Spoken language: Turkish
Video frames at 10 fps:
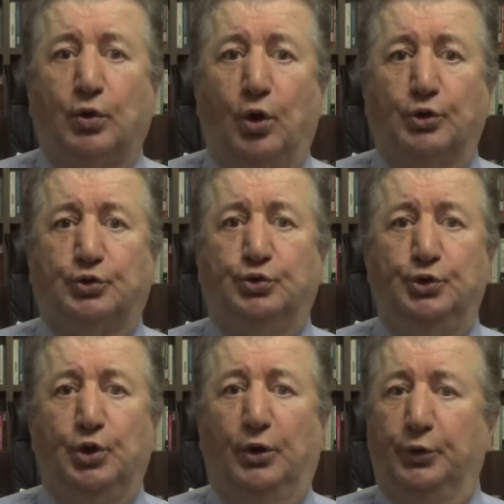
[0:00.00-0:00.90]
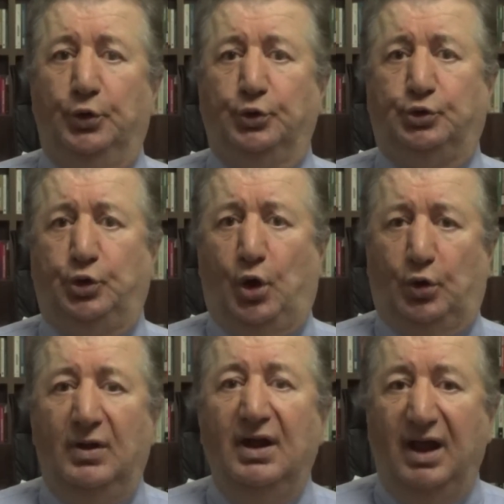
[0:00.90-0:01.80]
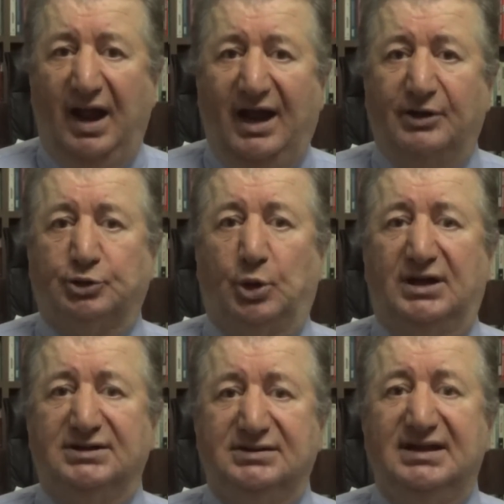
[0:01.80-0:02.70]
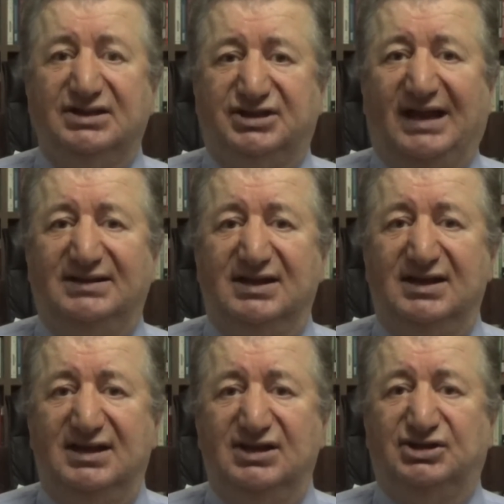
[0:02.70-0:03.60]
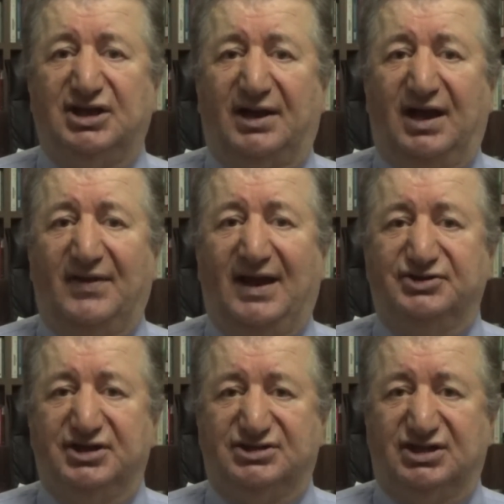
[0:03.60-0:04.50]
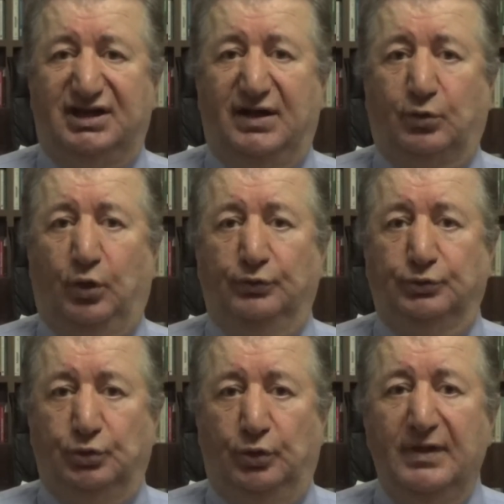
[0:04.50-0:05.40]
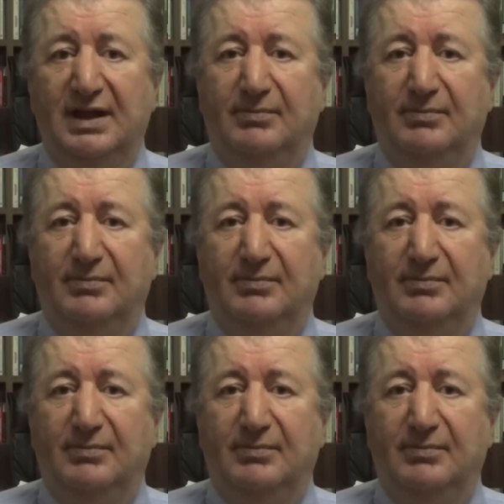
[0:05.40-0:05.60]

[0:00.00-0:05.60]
korkuyor, ürküyor. Erdoğan'ın kendini inkar edercesine kovduğu